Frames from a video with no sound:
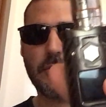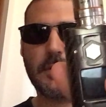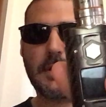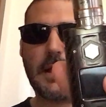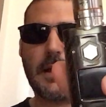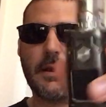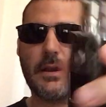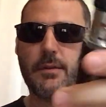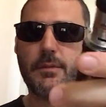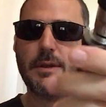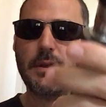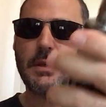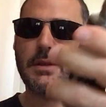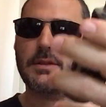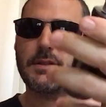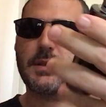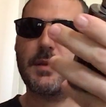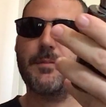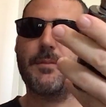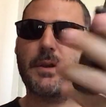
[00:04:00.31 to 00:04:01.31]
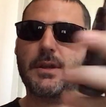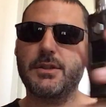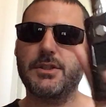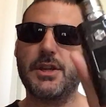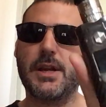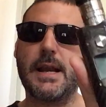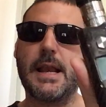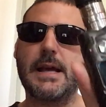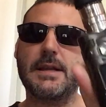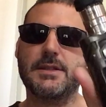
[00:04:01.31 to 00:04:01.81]
notare, quindi sempre
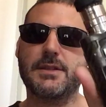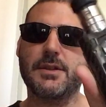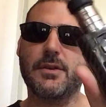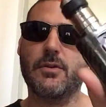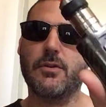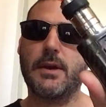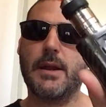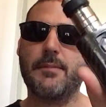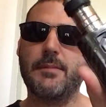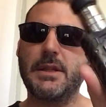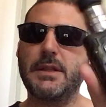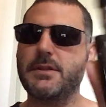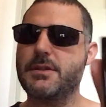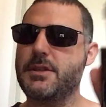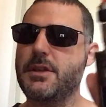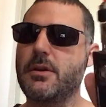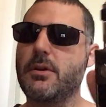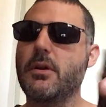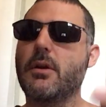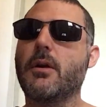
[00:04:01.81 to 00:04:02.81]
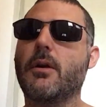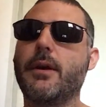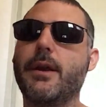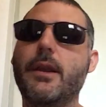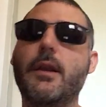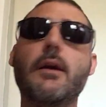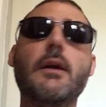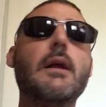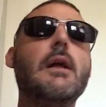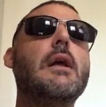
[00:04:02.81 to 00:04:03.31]
G-Class con Amit Single
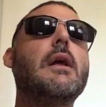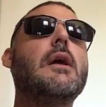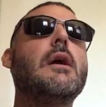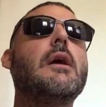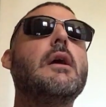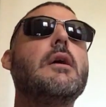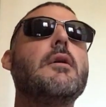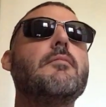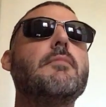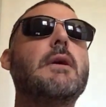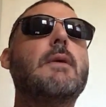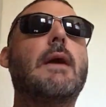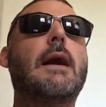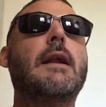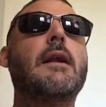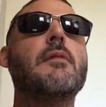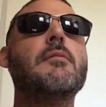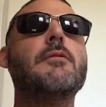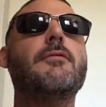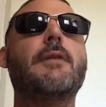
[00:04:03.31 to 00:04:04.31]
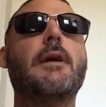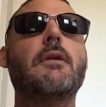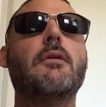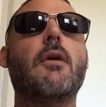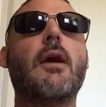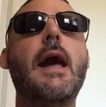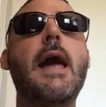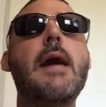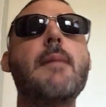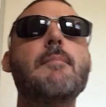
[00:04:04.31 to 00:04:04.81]
Coil, mi guardano e mi
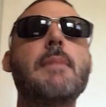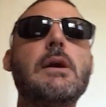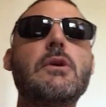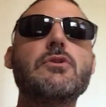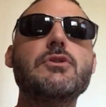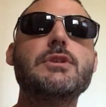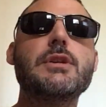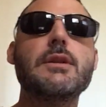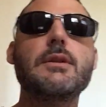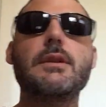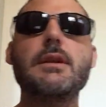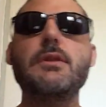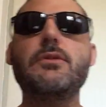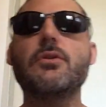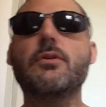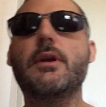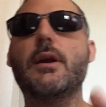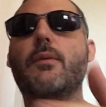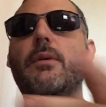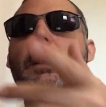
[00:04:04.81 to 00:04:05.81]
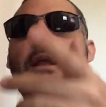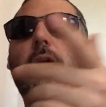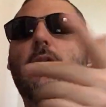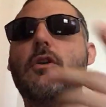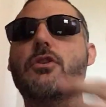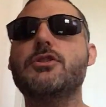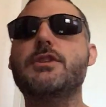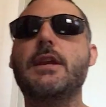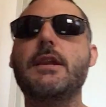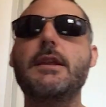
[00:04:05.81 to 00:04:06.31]
fanno, eh, ma ho sentito che quella
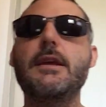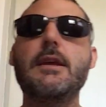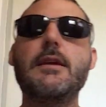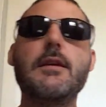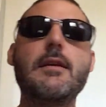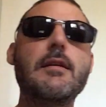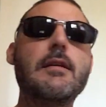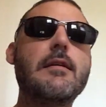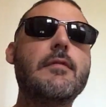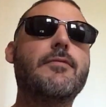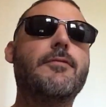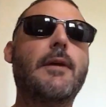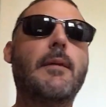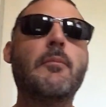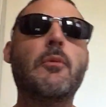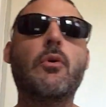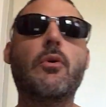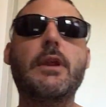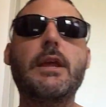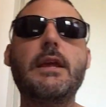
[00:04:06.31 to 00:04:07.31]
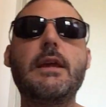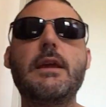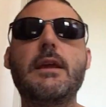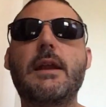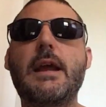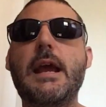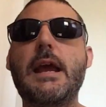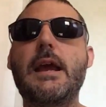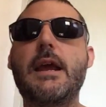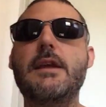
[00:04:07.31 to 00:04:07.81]
cosa lì fa
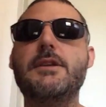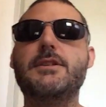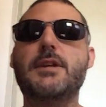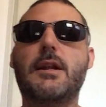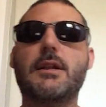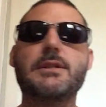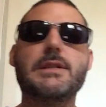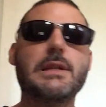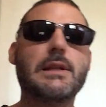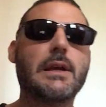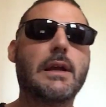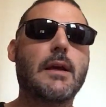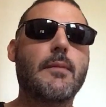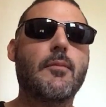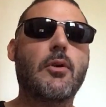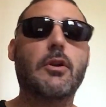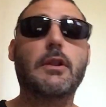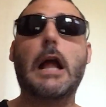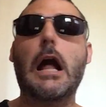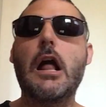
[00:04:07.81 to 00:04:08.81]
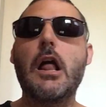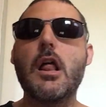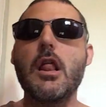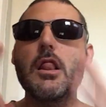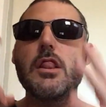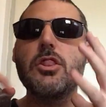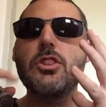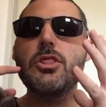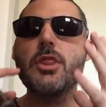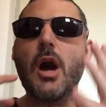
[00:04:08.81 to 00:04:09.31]
morire, c'è la gente che è morta.
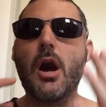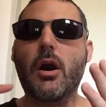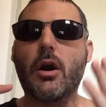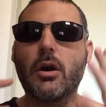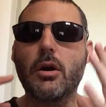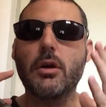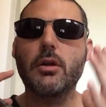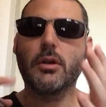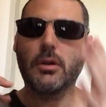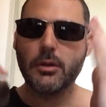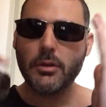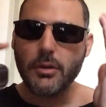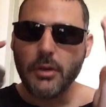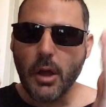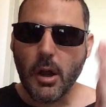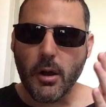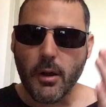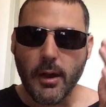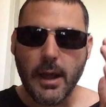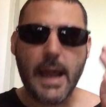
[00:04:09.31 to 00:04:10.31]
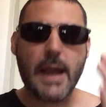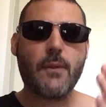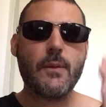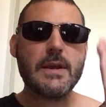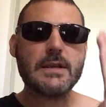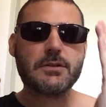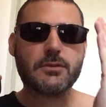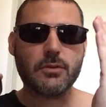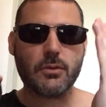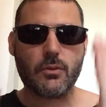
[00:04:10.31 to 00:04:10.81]
No, no, è
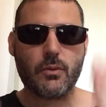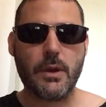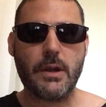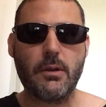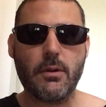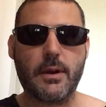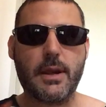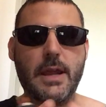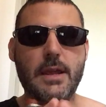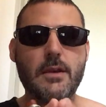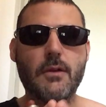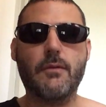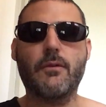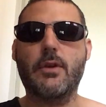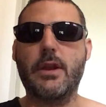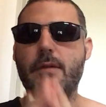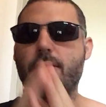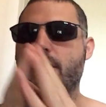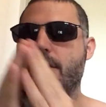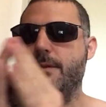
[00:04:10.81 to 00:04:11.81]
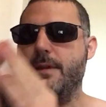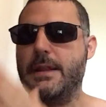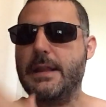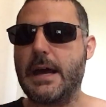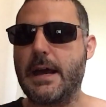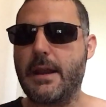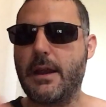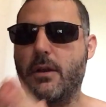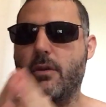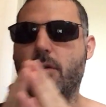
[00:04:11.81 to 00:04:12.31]
questo quello che io volevo
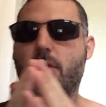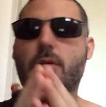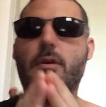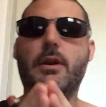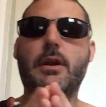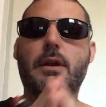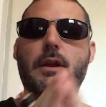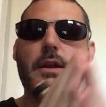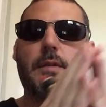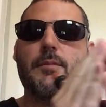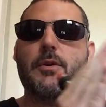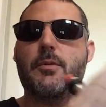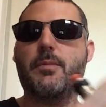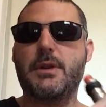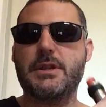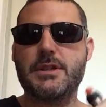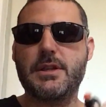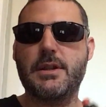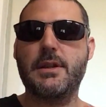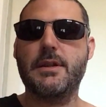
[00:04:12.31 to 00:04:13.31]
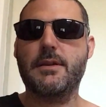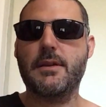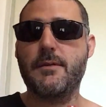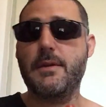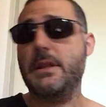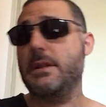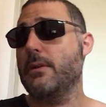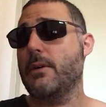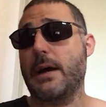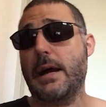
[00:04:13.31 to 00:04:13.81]
evitare con il mio precedente
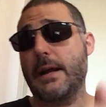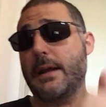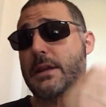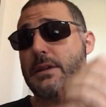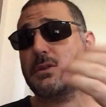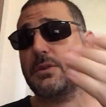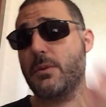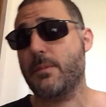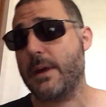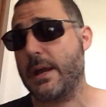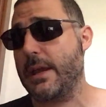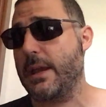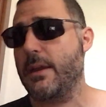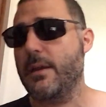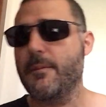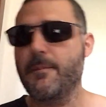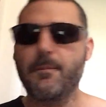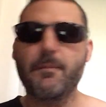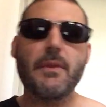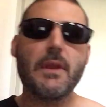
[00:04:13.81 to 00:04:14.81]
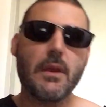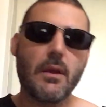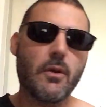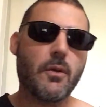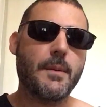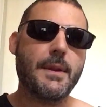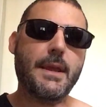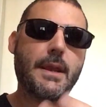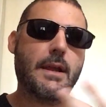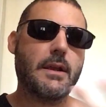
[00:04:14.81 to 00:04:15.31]
video, anche se ormai,
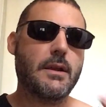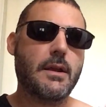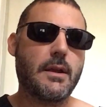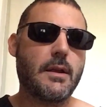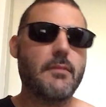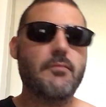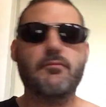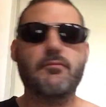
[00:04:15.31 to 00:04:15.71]
come dire,